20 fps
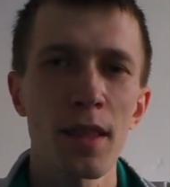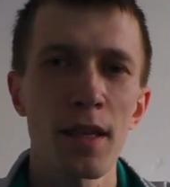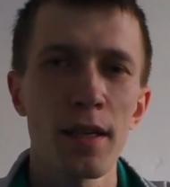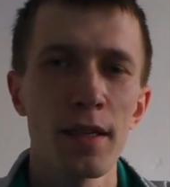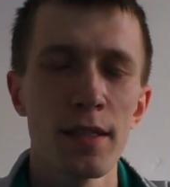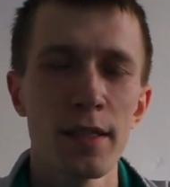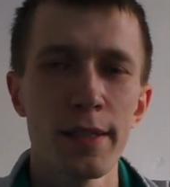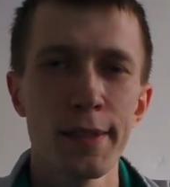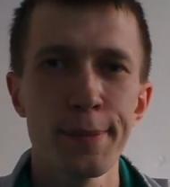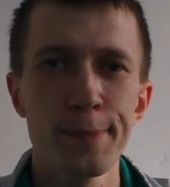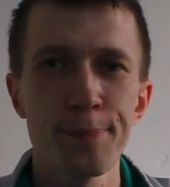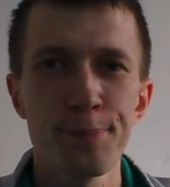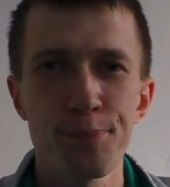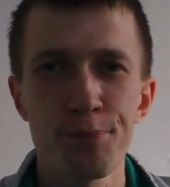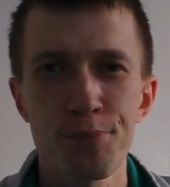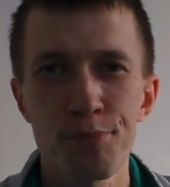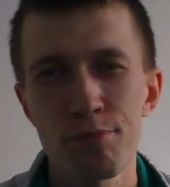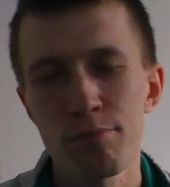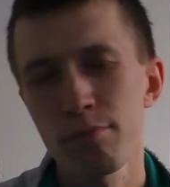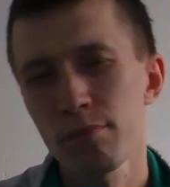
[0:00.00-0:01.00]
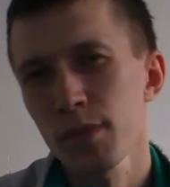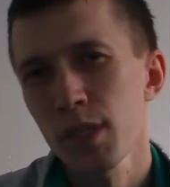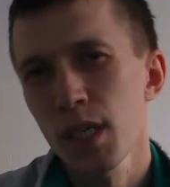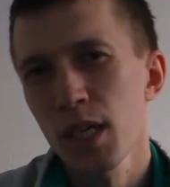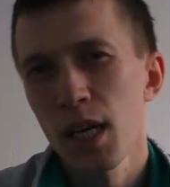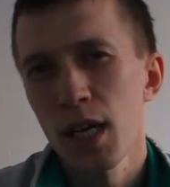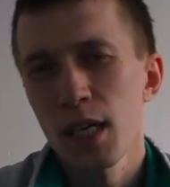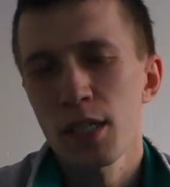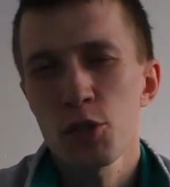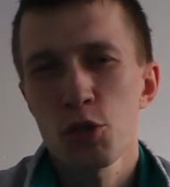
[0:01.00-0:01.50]
Эм,
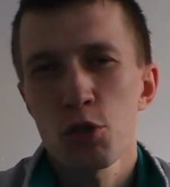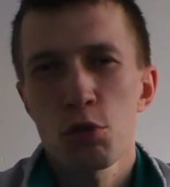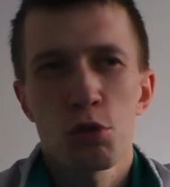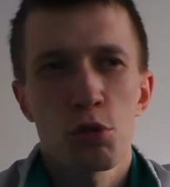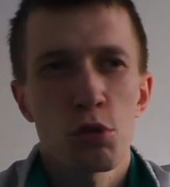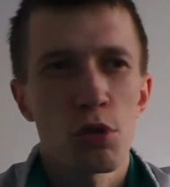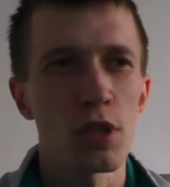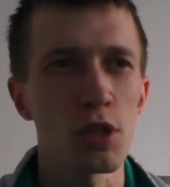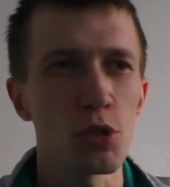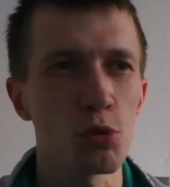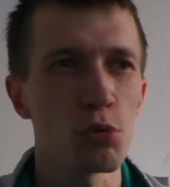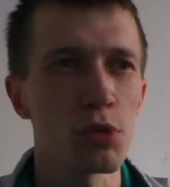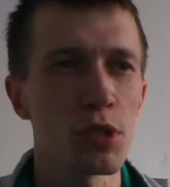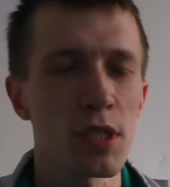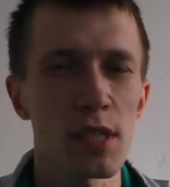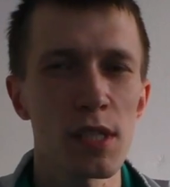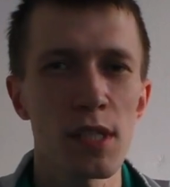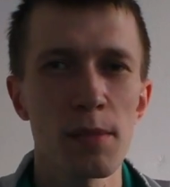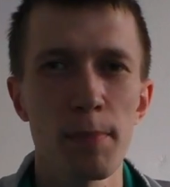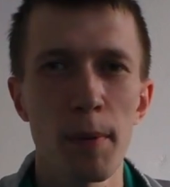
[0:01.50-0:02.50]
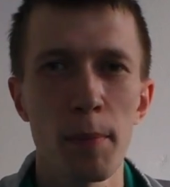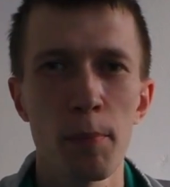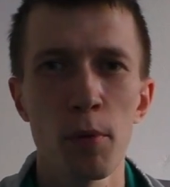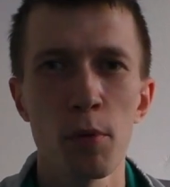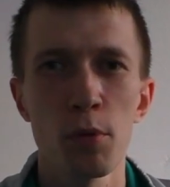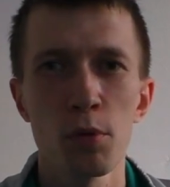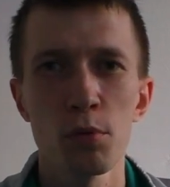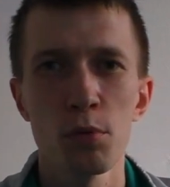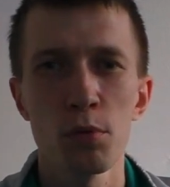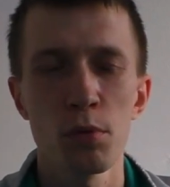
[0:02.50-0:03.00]
как, что еще хочу сказать по
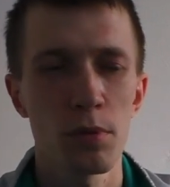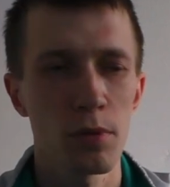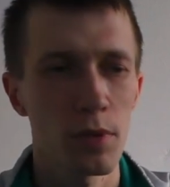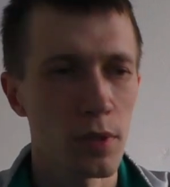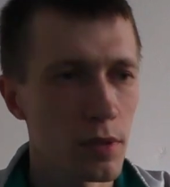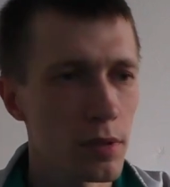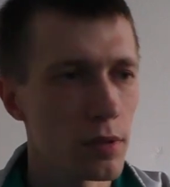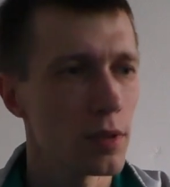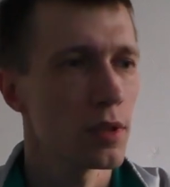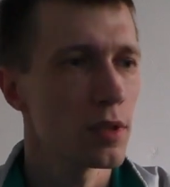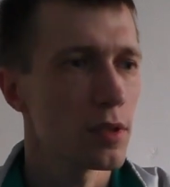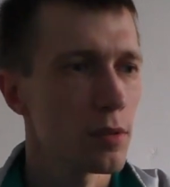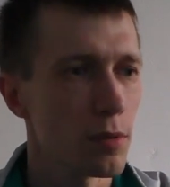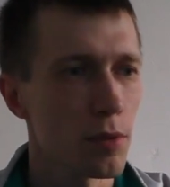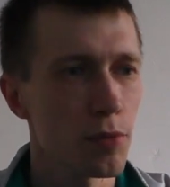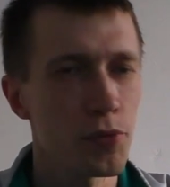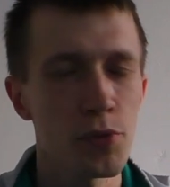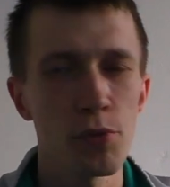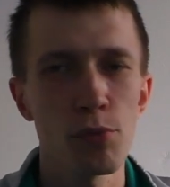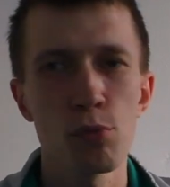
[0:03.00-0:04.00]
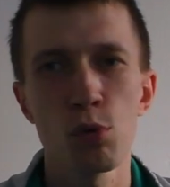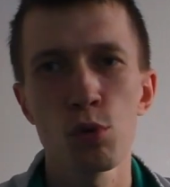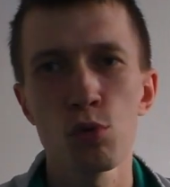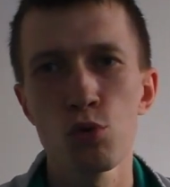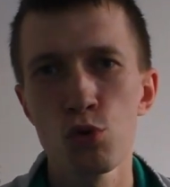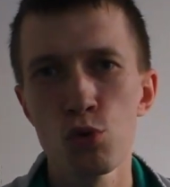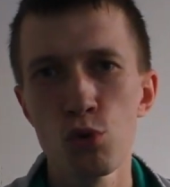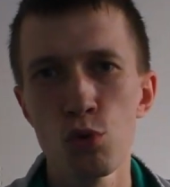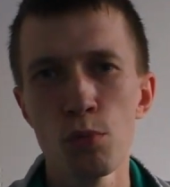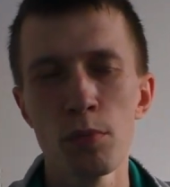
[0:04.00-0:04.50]
поводу этого всего
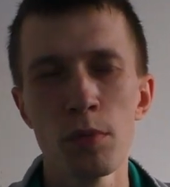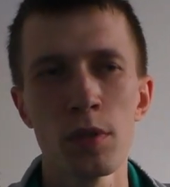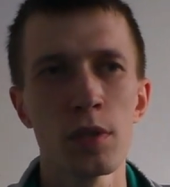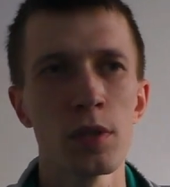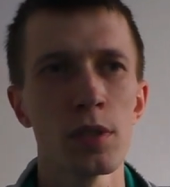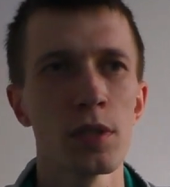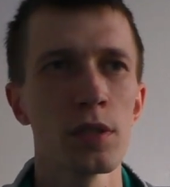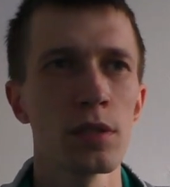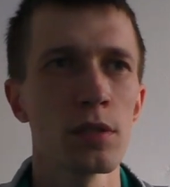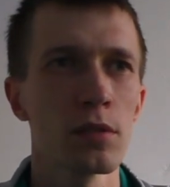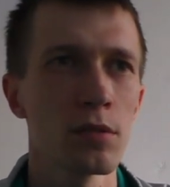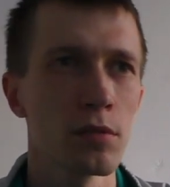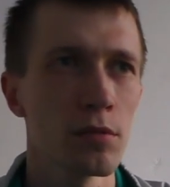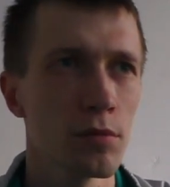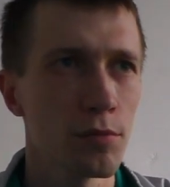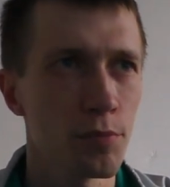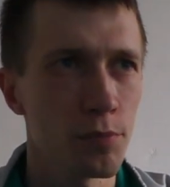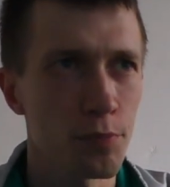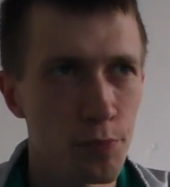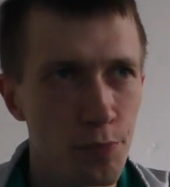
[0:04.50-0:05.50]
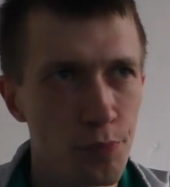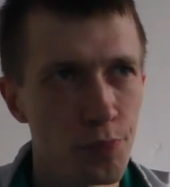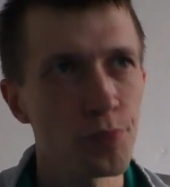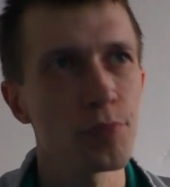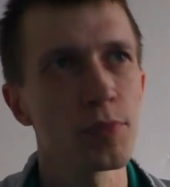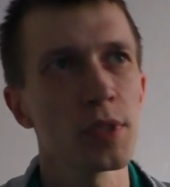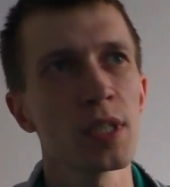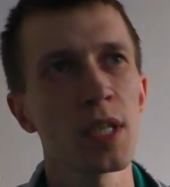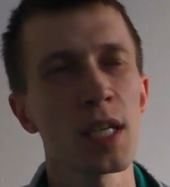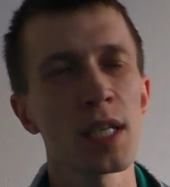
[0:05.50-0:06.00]
Joom.
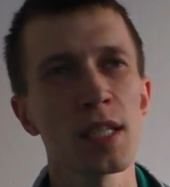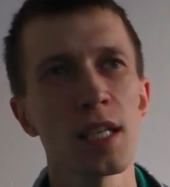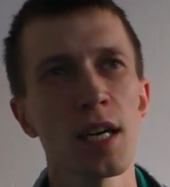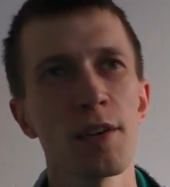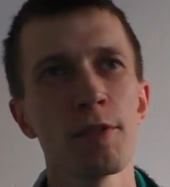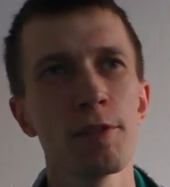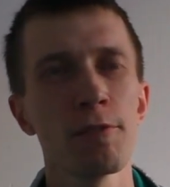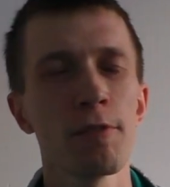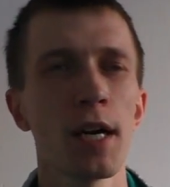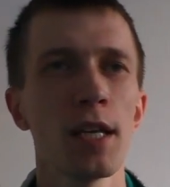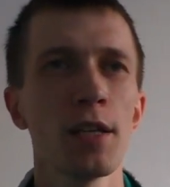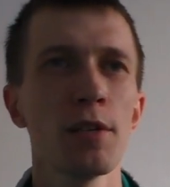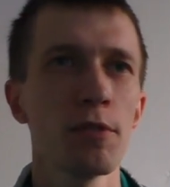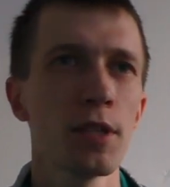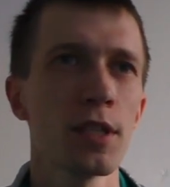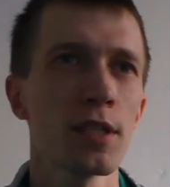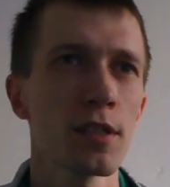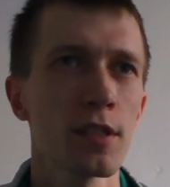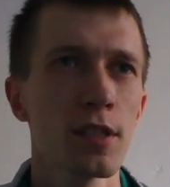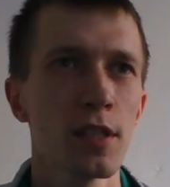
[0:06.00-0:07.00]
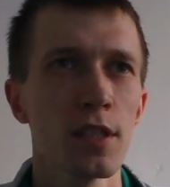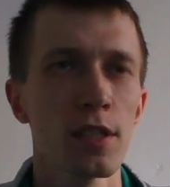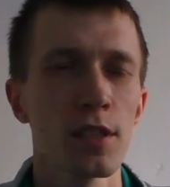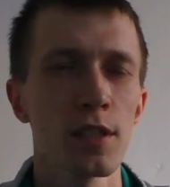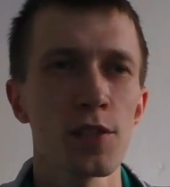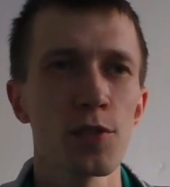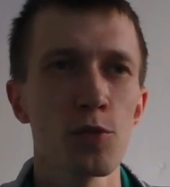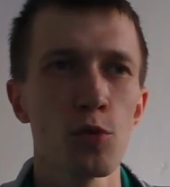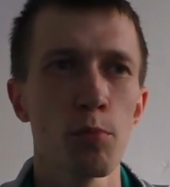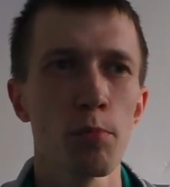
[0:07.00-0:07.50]
Э, иногда вываливает
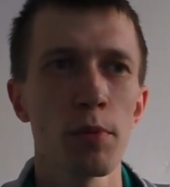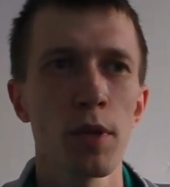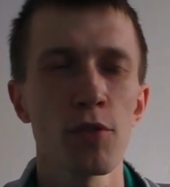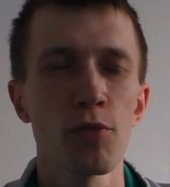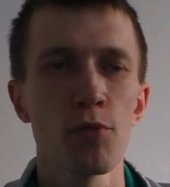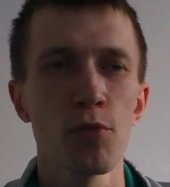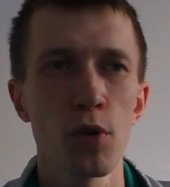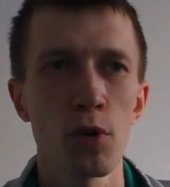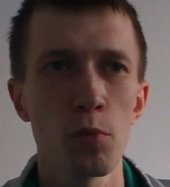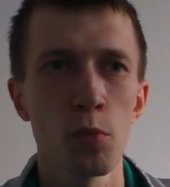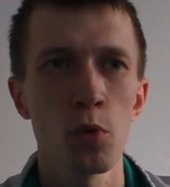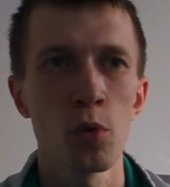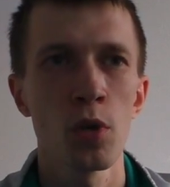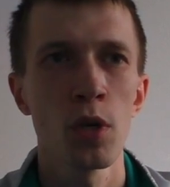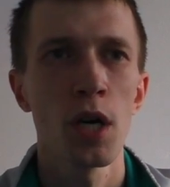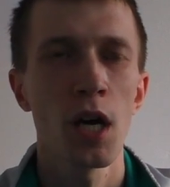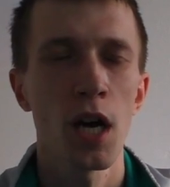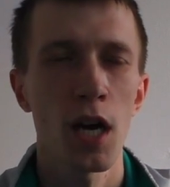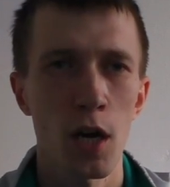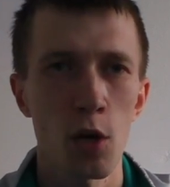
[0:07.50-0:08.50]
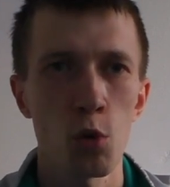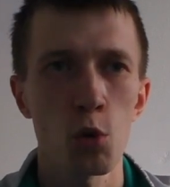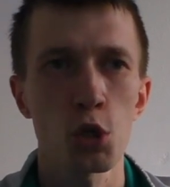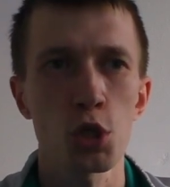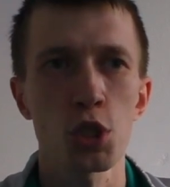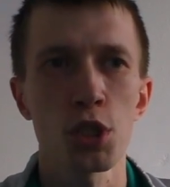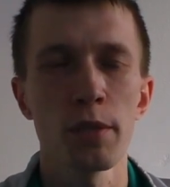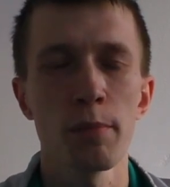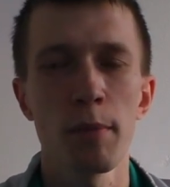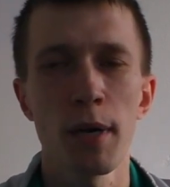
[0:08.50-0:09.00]
на свою платформу
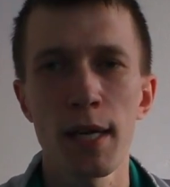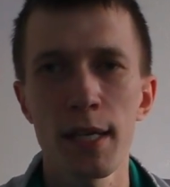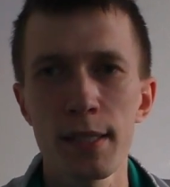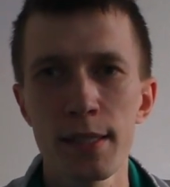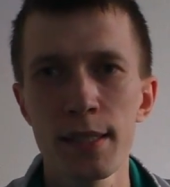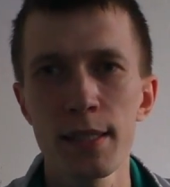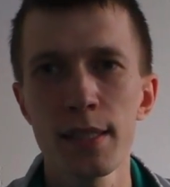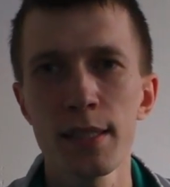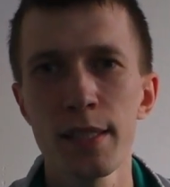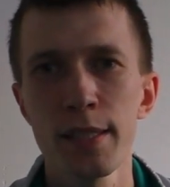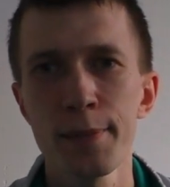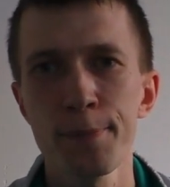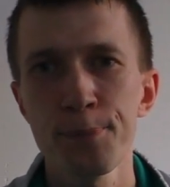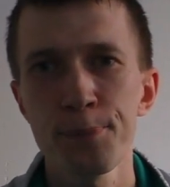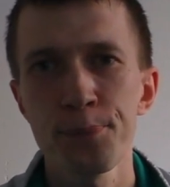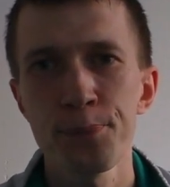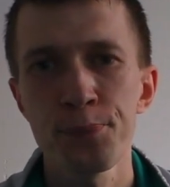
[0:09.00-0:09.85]
хорошие магазины,